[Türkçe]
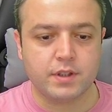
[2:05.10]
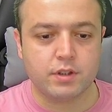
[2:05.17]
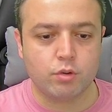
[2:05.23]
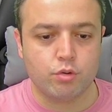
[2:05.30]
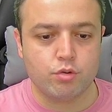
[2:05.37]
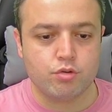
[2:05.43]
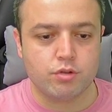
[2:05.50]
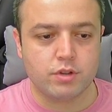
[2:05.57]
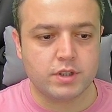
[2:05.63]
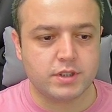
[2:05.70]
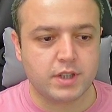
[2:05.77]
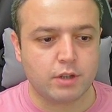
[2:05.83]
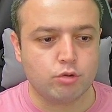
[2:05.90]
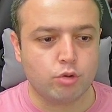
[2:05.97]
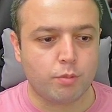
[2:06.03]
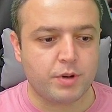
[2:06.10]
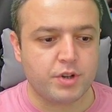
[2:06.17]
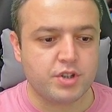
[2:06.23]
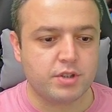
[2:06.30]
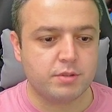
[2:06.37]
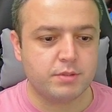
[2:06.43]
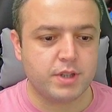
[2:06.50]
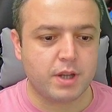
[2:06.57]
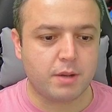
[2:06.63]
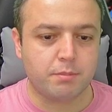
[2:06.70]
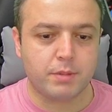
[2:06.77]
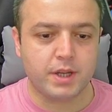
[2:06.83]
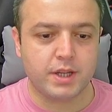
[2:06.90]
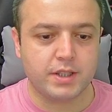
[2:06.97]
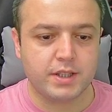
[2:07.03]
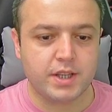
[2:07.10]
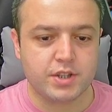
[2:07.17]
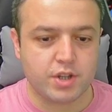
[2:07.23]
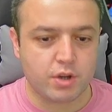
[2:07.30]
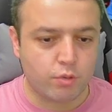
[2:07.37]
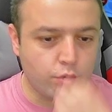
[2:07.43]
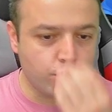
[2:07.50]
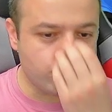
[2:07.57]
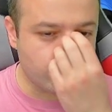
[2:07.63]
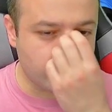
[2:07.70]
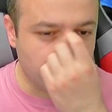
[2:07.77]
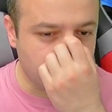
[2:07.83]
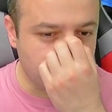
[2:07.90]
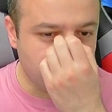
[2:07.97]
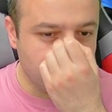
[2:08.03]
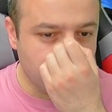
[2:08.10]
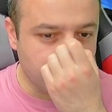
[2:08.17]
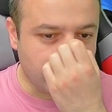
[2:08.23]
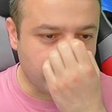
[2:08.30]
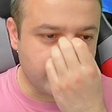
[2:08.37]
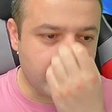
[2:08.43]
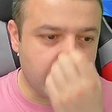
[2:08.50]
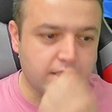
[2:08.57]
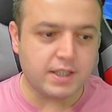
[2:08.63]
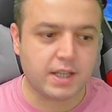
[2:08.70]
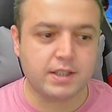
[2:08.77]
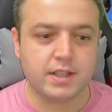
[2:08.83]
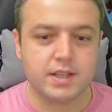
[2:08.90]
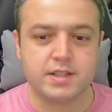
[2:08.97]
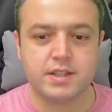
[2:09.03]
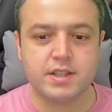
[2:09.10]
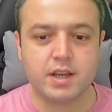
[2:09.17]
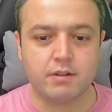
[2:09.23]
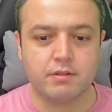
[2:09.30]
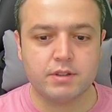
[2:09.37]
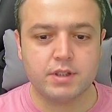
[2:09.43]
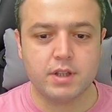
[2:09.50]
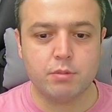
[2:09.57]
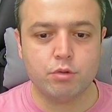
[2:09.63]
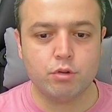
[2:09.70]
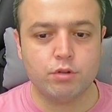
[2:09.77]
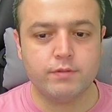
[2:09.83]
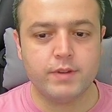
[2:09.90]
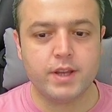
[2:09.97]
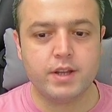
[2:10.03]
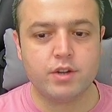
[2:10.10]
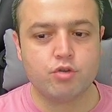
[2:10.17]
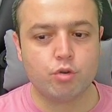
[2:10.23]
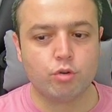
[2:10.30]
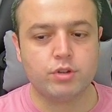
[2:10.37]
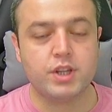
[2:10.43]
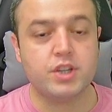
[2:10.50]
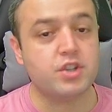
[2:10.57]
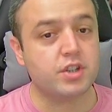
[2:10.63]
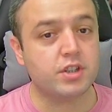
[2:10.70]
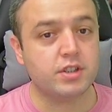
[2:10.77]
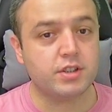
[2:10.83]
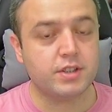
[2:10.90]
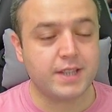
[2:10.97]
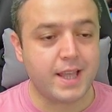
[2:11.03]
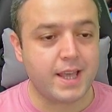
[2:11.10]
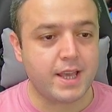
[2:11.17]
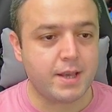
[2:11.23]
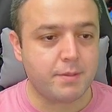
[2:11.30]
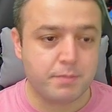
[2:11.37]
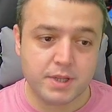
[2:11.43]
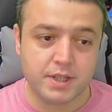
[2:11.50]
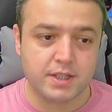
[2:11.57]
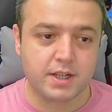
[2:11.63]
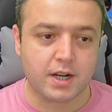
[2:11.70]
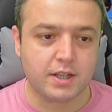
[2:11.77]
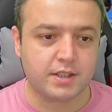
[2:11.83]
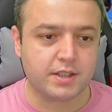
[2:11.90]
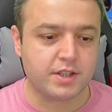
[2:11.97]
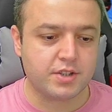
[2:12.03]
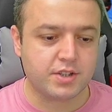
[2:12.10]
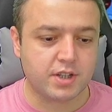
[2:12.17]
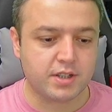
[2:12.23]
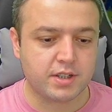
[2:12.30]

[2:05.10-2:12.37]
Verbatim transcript: oyuncularından top açılımı yapmaya değecek oyuncular. Yani Hernandez, Kevin De Bruyne ve Jota için değebilir arkadaşlar.